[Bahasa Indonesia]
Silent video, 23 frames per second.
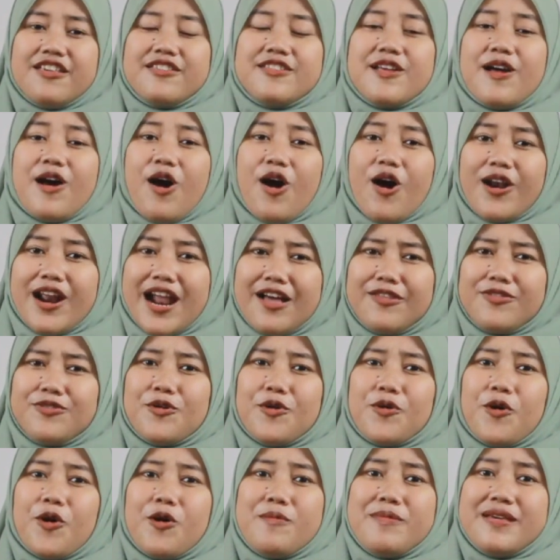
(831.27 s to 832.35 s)
Seorang
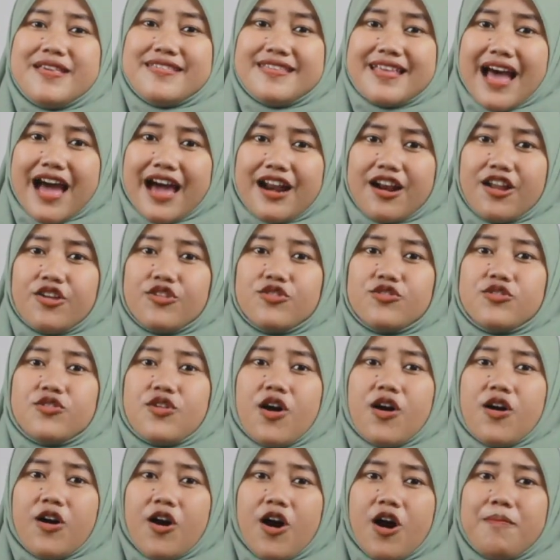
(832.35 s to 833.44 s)
tokoh besar,
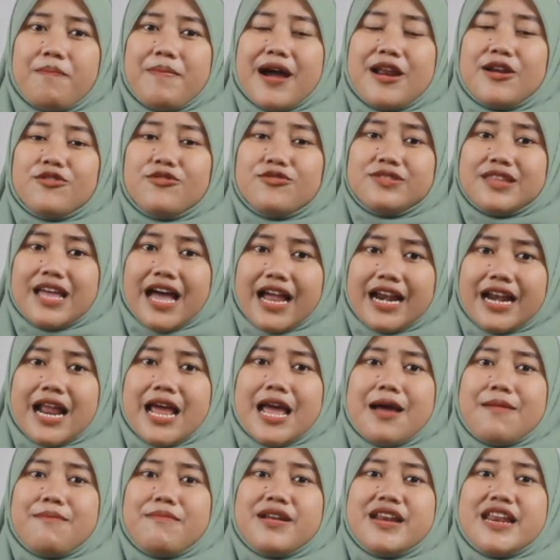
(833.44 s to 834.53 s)
tokoh panutan
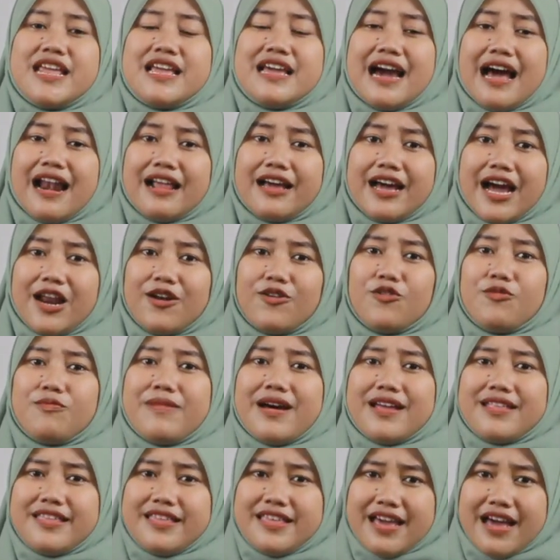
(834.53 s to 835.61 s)
meninggalkan
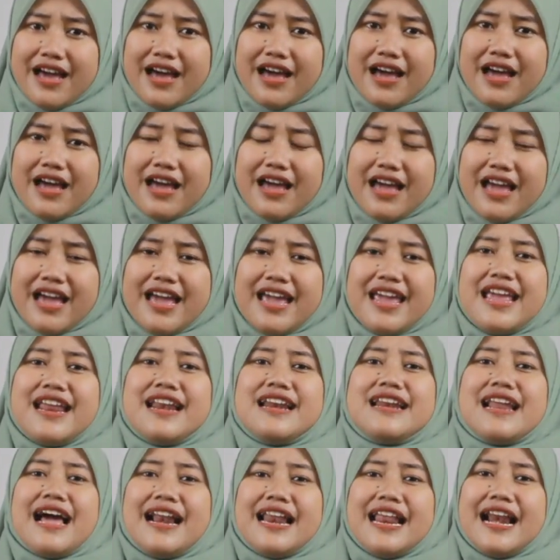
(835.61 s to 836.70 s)
umatnya.
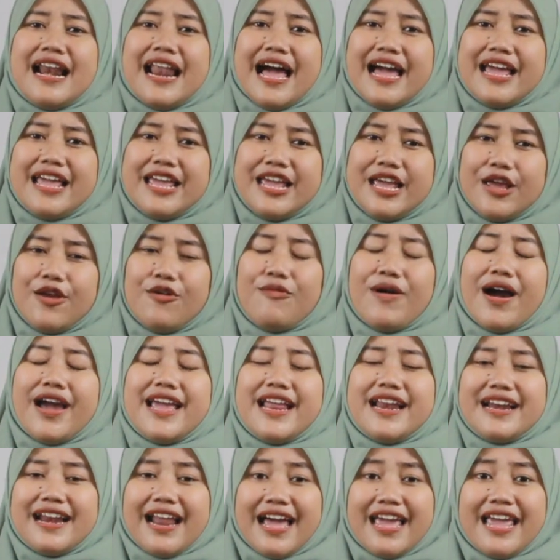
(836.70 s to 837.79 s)
Innalillahi wa
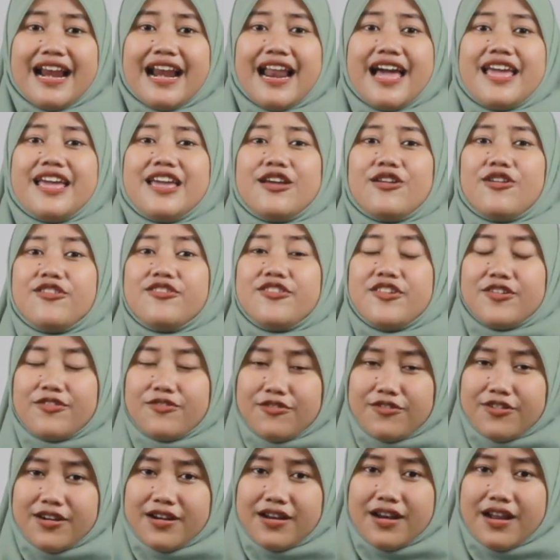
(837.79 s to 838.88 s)
inna ilaihi
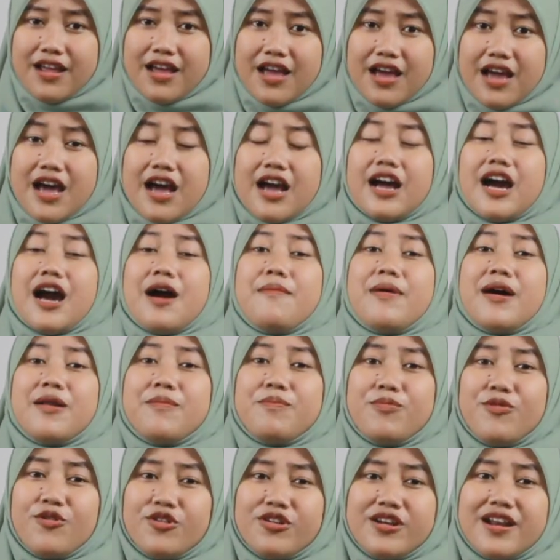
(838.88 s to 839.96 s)
rojiun.
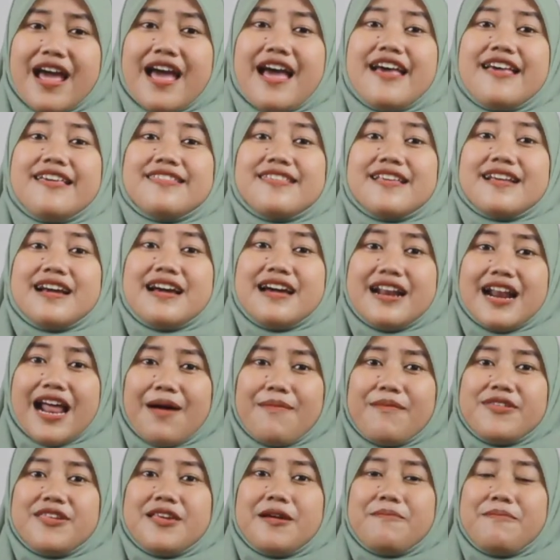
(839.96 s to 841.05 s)
Kabar pun segera
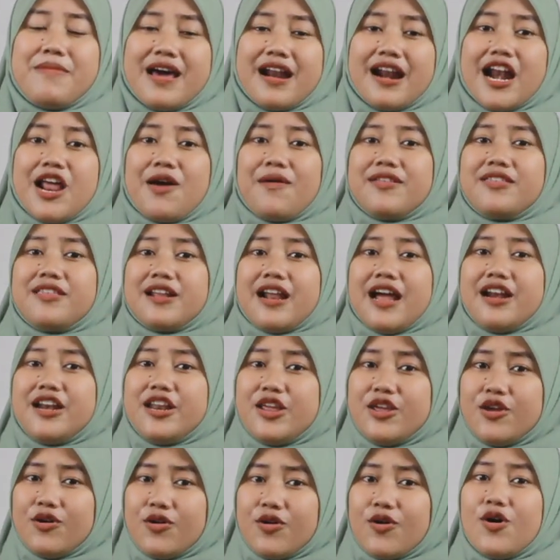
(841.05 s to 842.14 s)
menyebar lewat
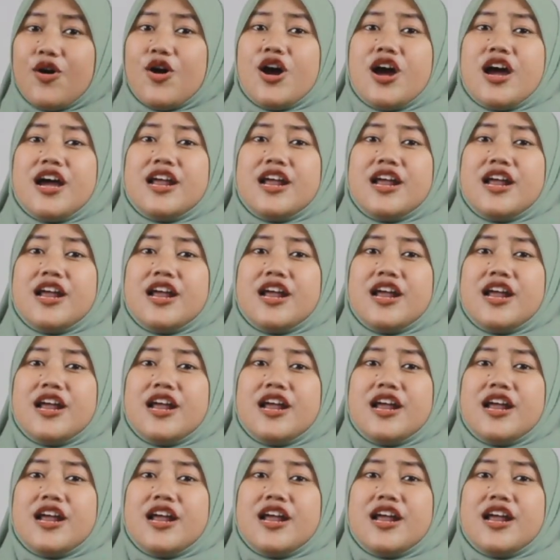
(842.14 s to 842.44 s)
radio